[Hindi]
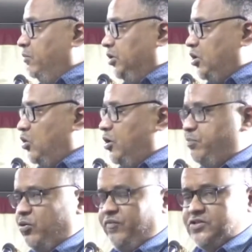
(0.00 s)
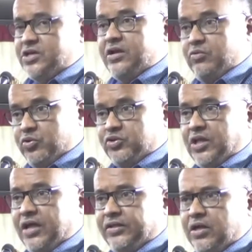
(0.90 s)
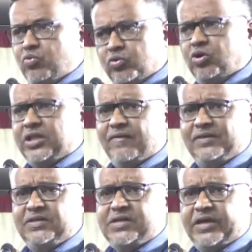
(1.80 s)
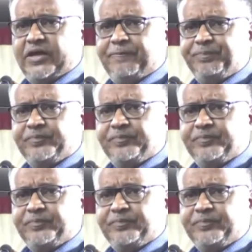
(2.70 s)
बतौर प्रोफेसर उस्ताद के उनको दावत दी जाएगी